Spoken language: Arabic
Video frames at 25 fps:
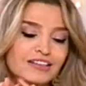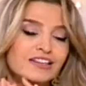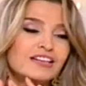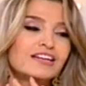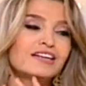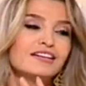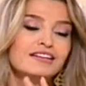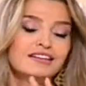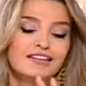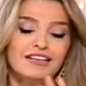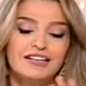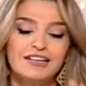
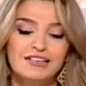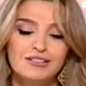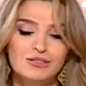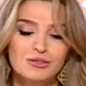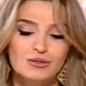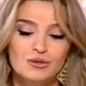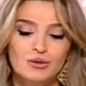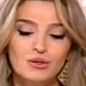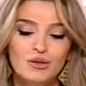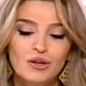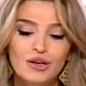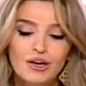
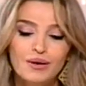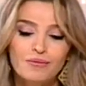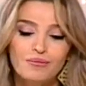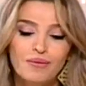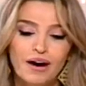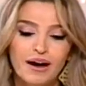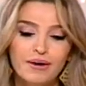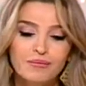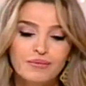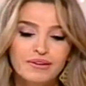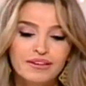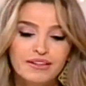ديليسيو
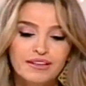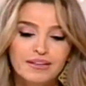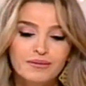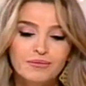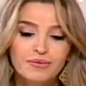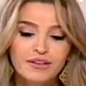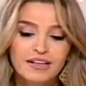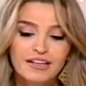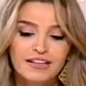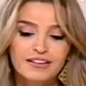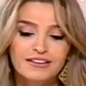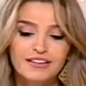بقى بدي
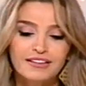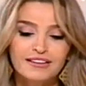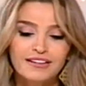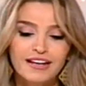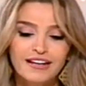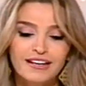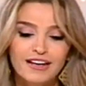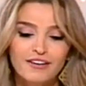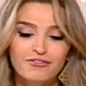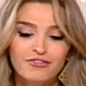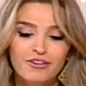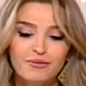منك إيه،
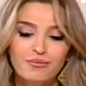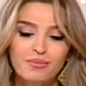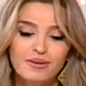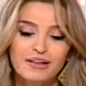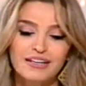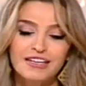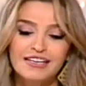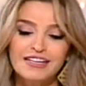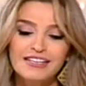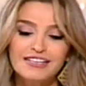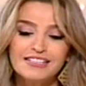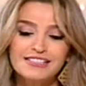تضيفي
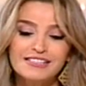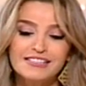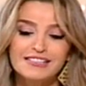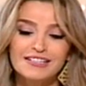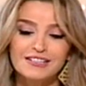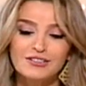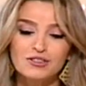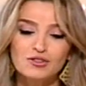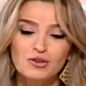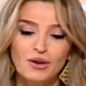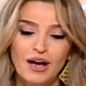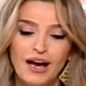بليز
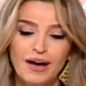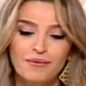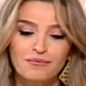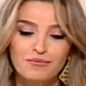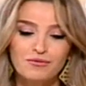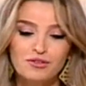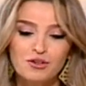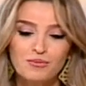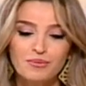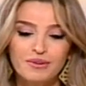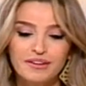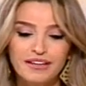إيه، شو
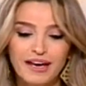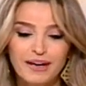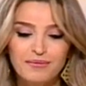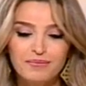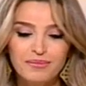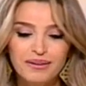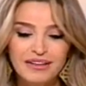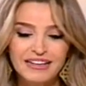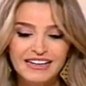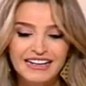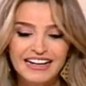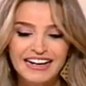حب هيدي
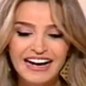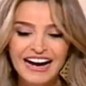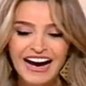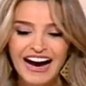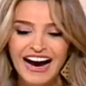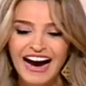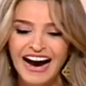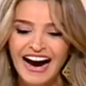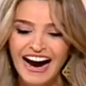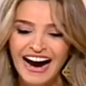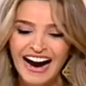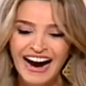
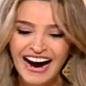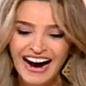اللحظه